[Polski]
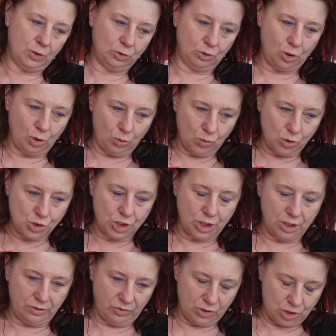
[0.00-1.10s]
y,
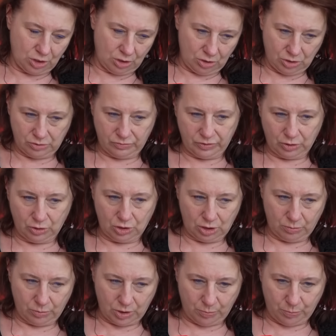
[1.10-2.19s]
ogłoszenie właśnie końcowego
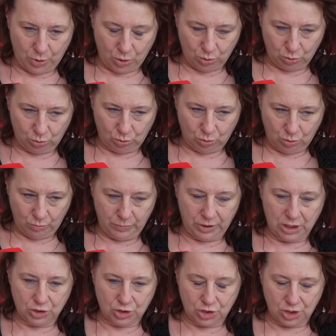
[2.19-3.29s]
raportu,
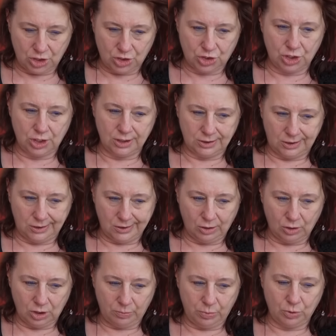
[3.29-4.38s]
mija 13 lat i
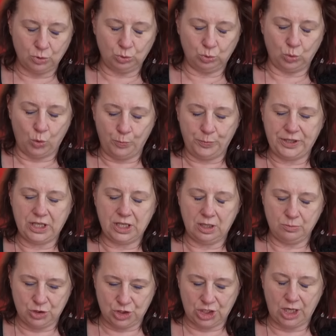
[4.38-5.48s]
tego raportu
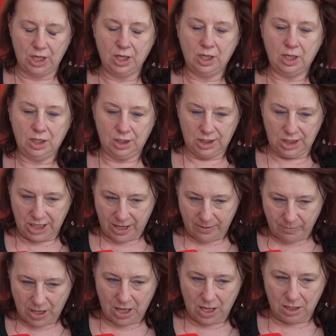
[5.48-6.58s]
upieram się
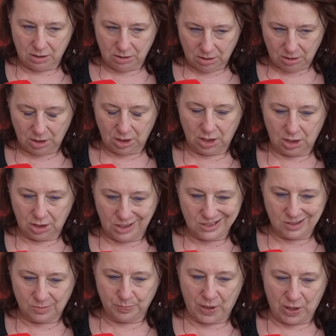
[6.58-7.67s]
nie ma, nie,
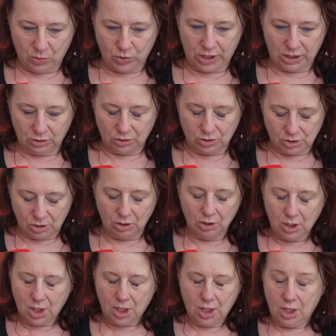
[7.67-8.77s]
nie spełnia to,
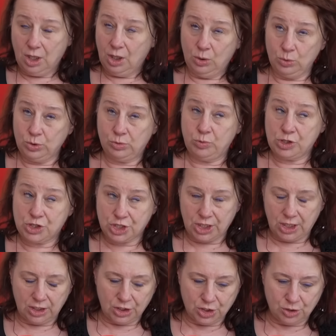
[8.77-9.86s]
co
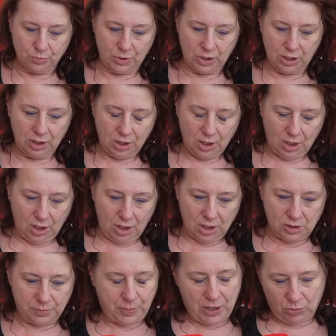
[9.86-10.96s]
usłyszeliśmy,
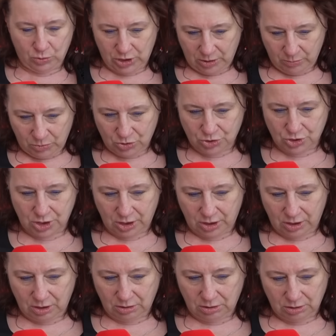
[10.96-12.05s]
spełnia
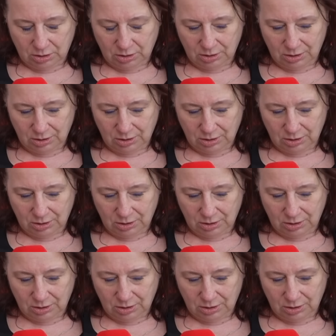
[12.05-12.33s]
może